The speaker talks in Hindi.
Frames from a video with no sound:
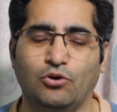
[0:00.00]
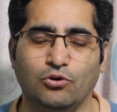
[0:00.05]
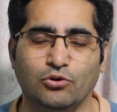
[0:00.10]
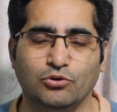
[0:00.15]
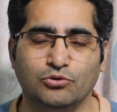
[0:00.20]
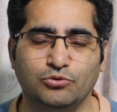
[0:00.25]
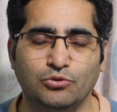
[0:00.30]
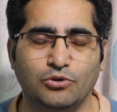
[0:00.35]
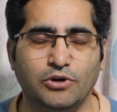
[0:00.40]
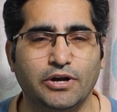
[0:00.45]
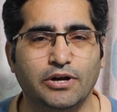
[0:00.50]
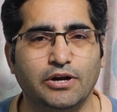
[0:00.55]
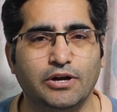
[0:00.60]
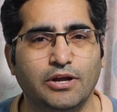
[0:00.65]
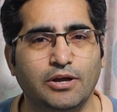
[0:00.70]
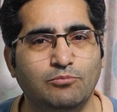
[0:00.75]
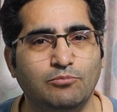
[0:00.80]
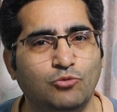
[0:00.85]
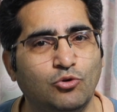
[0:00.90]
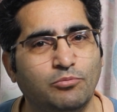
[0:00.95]
और दुल्हन
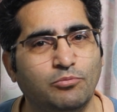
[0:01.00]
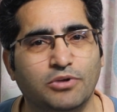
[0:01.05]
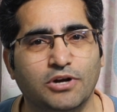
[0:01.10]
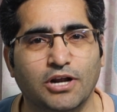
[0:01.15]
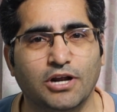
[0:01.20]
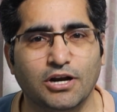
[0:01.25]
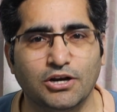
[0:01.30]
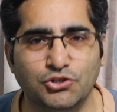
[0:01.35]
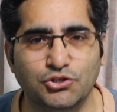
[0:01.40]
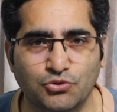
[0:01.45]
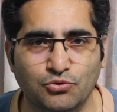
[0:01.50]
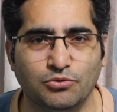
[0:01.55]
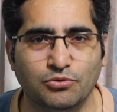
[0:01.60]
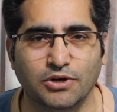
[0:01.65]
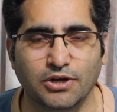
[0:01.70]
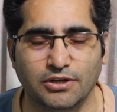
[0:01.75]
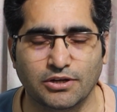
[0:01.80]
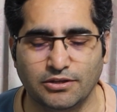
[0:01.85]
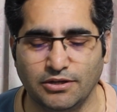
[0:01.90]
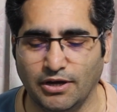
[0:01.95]
ने मुंह बनाना
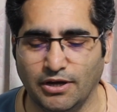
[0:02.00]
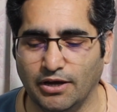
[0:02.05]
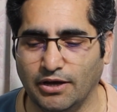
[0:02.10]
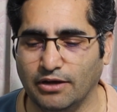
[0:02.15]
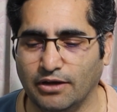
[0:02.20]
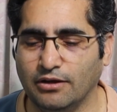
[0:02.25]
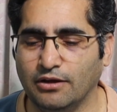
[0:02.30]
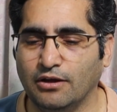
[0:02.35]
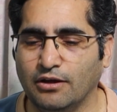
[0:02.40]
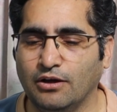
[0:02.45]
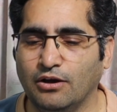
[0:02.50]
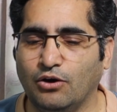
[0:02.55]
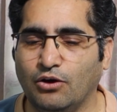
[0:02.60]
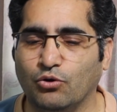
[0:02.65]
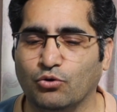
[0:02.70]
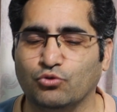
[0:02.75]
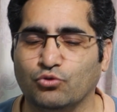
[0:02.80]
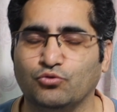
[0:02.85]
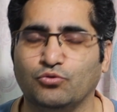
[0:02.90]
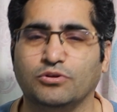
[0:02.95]
शुरू कर दिया है
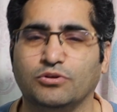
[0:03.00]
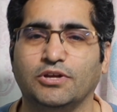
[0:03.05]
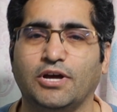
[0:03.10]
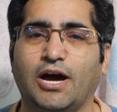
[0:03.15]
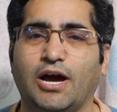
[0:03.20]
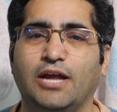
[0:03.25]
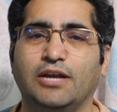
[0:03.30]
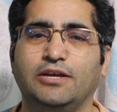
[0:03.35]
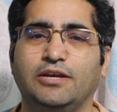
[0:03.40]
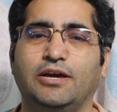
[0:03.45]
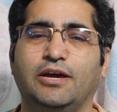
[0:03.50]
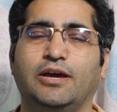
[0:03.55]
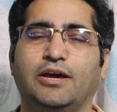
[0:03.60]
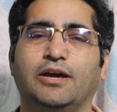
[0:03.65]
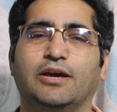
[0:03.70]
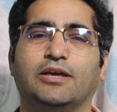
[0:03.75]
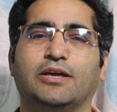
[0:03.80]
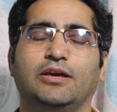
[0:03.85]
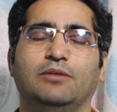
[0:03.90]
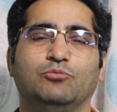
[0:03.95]
और सूरत हाल ये
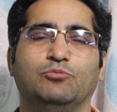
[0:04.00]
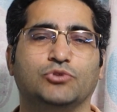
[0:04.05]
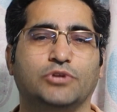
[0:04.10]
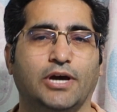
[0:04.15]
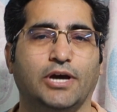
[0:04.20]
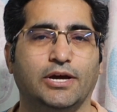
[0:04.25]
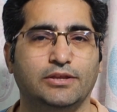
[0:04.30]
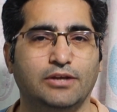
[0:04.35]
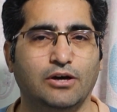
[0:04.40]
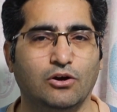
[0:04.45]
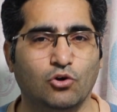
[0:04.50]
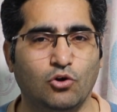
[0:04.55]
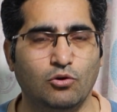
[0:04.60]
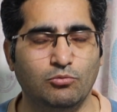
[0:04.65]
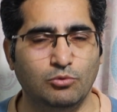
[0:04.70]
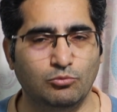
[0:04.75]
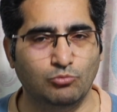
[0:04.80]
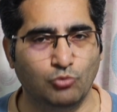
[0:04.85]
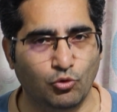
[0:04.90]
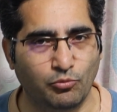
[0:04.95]
है कि मुतहदा
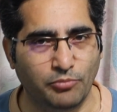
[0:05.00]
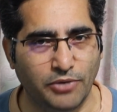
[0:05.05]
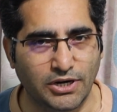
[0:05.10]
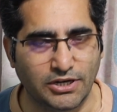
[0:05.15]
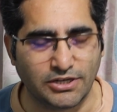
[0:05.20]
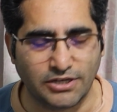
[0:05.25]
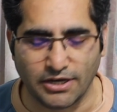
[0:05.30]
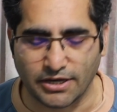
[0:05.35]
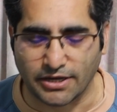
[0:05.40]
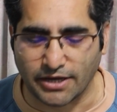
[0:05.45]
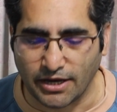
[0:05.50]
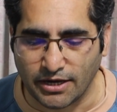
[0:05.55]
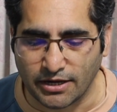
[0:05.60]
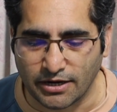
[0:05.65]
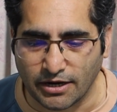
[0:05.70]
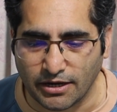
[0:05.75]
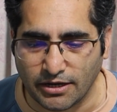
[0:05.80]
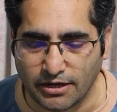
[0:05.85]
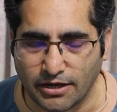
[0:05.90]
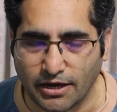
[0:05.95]
कौमी मूवमेंट ये कह
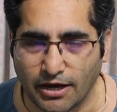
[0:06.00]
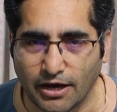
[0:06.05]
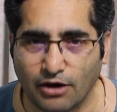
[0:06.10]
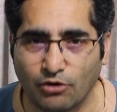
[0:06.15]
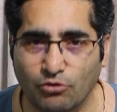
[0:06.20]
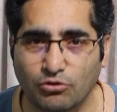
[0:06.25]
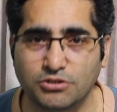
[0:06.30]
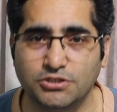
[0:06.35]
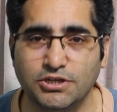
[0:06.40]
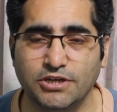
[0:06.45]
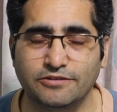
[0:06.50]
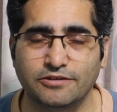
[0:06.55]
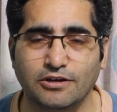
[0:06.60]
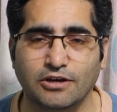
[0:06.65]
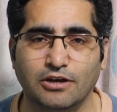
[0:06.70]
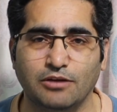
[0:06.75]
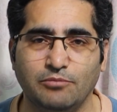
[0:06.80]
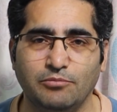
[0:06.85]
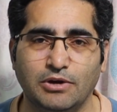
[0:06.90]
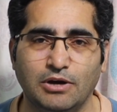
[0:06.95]
रही है और
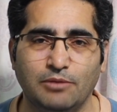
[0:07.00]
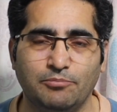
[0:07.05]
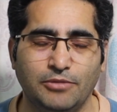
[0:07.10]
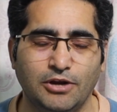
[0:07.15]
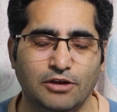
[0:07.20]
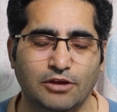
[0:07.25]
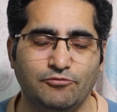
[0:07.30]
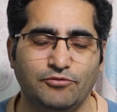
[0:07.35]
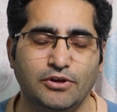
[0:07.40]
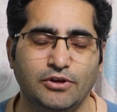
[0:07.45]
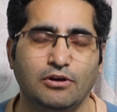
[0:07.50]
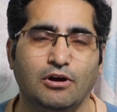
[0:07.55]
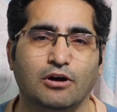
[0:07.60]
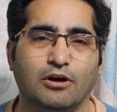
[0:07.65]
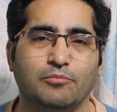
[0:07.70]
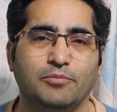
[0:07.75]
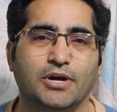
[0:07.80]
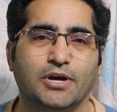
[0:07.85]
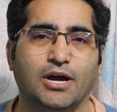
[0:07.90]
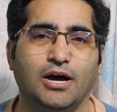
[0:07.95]
जैसा कि मैंने अपने एक वी
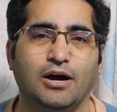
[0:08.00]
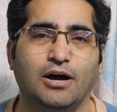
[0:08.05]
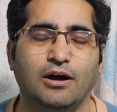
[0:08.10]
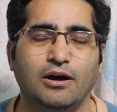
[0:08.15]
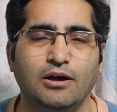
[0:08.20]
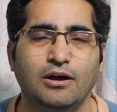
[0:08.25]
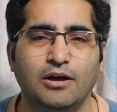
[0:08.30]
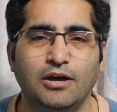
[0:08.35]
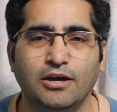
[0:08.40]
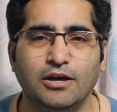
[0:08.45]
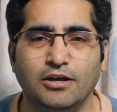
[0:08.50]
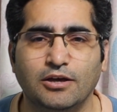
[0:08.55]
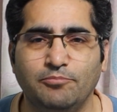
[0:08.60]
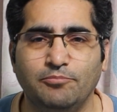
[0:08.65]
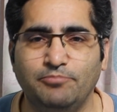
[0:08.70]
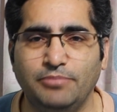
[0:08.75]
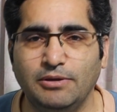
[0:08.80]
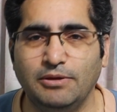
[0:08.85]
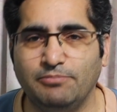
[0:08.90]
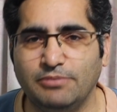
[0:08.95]
में कहा
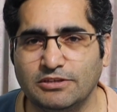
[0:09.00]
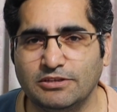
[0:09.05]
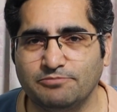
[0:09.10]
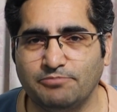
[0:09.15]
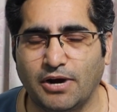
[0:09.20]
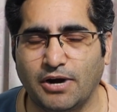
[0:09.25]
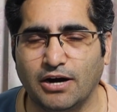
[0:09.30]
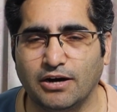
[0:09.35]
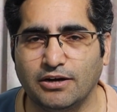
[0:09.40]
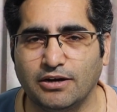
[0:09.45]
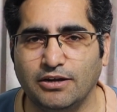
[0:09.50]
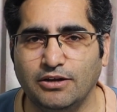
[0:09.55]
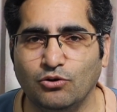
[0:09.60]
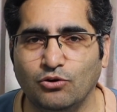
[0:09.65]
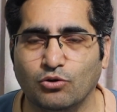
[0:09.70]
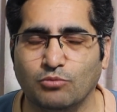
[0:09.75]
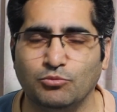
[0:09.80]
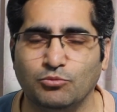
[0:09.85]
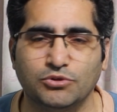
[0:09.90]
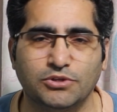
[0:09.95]
कि पीपल्स पार्टी
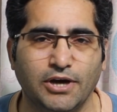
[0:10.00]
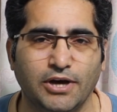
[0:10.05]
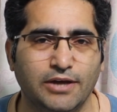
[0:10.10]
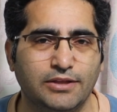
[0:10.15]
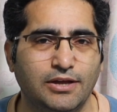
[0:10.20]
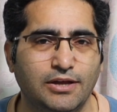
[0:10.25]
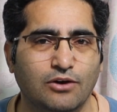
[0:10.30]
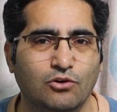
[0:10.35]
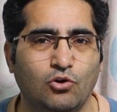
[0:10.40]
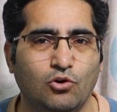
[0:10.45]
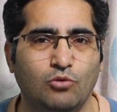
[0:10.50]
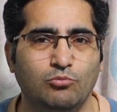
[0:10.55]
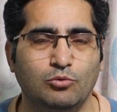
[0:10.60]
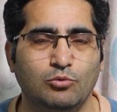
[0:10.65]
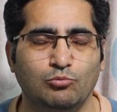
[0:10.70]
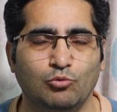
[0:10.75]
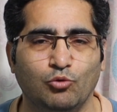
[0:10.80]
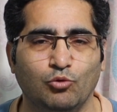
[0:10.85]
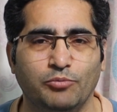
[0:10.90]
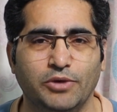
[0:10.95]
और मुतहदा
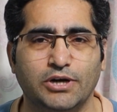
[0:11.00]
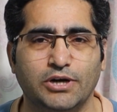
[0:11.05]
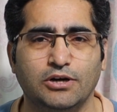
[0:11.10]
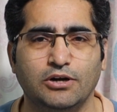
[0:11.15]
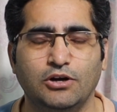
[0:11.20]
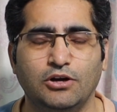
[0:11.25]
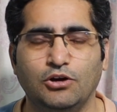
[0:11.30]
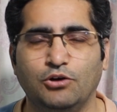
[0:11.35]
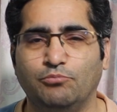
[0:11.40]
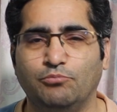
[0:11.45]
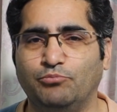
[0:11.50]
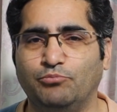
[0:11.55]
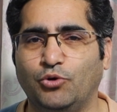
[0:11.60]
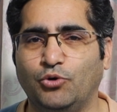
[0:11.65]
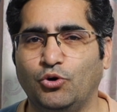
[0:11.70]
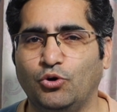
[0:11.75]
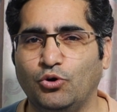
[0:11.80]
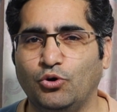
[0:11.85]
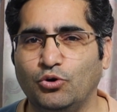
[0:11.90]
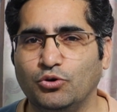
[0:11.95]
कौमी मूवमेंट
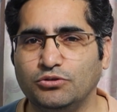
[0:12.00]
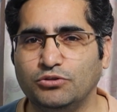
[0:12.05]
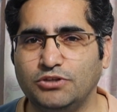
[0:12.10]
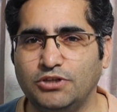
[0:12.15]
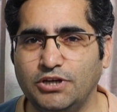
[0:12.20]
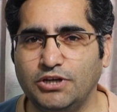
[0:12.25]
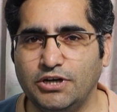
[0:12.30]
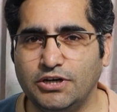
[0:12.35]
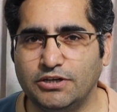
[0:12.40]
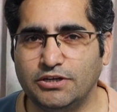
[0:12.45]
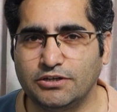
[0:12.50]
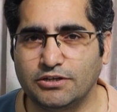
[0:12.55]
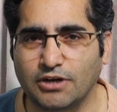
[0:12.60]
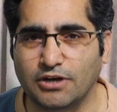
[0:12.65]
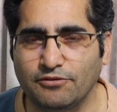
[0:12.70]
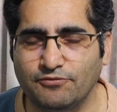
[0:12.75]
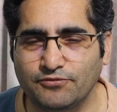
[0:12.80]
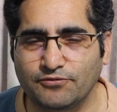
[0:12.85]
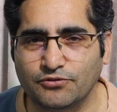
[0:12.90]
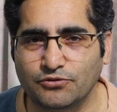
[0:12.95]
बहुत ही
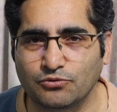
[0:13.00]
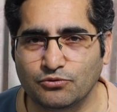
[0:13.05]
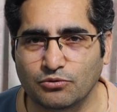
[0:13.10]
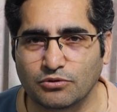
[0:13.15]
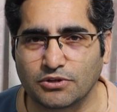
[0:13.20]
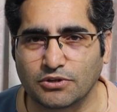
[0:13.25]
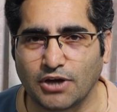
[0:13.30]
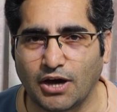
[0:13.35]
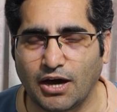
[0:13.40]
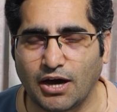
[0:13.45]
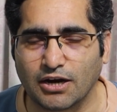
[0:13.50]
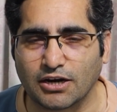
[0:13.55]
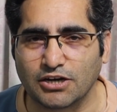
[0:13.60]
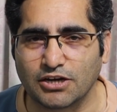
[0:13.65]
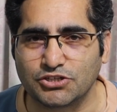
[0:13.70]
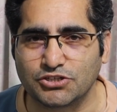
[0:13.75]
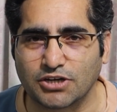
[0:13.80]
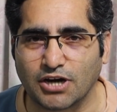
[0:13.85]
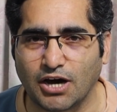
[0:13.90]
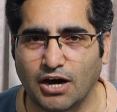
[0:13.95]
टफ सूरत हाल
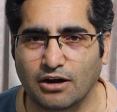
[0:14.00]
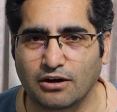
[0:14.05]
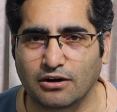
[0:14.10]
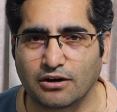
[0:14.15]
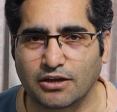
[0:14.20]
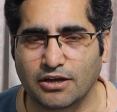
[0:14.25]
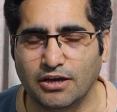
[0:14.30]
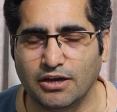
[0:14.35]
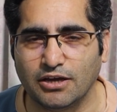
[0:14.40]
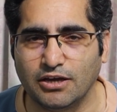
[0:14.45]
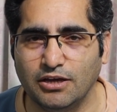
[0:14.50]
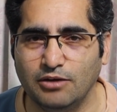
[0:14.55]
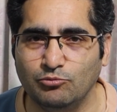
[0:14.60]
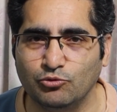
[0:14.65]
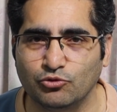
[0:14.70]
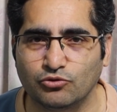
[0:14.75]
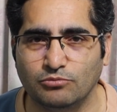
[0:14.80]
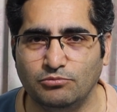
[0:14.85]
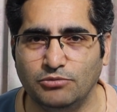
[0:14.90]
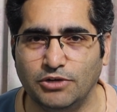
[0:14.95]
का शिकार रखेंगी
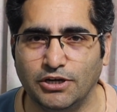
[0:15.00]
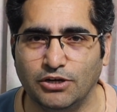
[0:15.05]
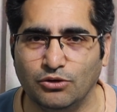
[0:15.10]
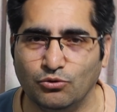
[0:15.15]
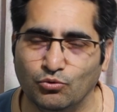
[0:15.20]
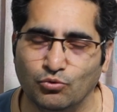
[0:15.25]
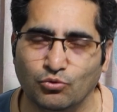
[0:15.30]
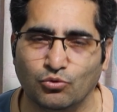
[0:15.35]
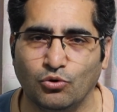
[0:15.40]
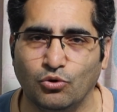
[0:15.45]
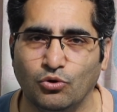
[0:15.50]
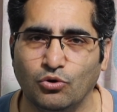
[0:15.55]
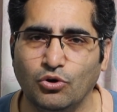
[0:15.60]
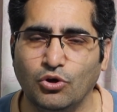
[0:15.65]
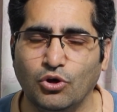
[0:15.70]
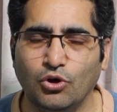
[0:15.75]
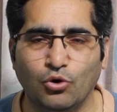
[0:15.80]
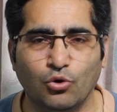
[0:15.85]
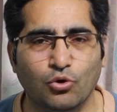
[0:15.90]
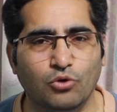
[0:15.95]
मुस्लिम लीग नून को
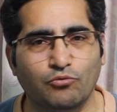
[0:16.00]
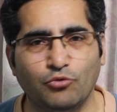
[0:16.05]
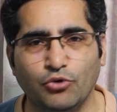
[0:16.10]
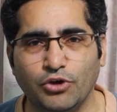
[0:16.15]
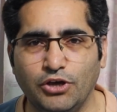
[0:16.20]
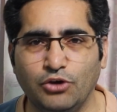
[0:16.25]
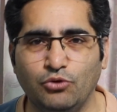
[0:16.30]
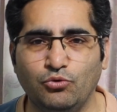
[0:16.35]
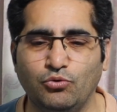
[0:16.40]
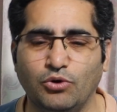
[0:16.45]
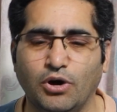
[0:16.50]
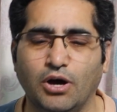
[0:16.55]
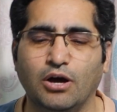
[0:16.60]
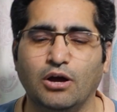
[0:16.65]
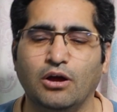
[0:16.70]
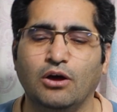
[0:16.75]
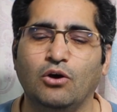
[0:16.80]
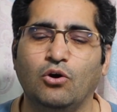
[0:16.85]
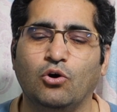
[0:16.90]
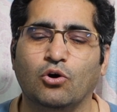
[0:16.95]
और वही हुआ
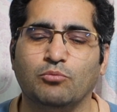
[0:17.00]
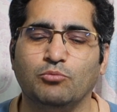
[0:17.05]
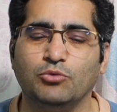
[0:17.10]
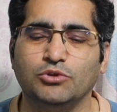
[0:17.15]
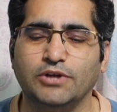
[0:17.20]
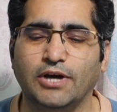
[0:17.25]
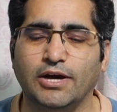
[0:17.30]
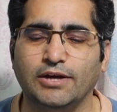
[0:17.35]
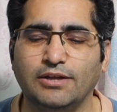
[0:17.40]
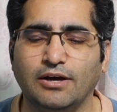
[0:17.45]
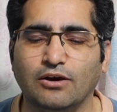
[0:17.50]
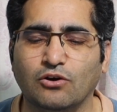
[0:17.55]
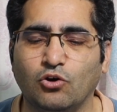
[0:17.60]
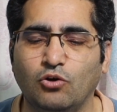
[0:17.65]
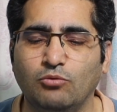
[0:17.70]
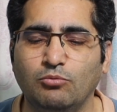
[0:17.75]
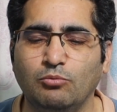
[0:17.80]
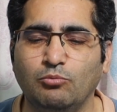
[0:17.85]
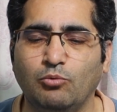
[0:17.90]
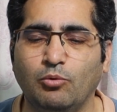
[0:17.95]
और मुतहदा
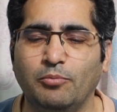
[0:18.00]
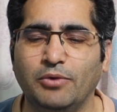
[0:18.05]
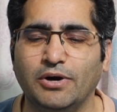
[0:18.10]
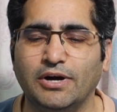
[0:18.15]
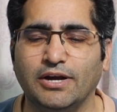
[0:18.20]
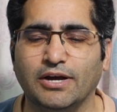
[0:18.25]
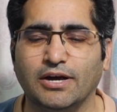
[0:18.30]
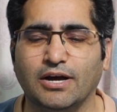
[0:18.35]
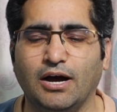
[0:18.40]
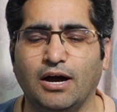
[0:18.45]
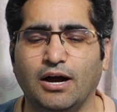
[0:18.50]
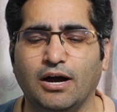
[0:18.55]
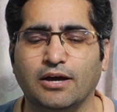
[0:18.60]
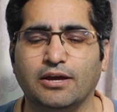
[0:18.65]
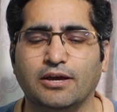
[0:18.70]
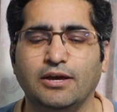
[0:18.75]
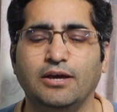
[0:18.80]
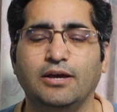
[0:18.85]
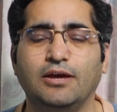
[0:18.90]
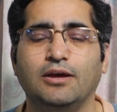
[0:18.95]
कौमी मूवमेंट ने
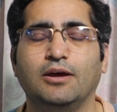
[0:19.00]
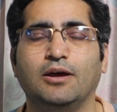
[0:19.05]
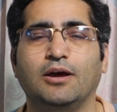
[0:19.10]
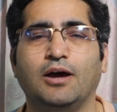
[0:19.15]
कहा कि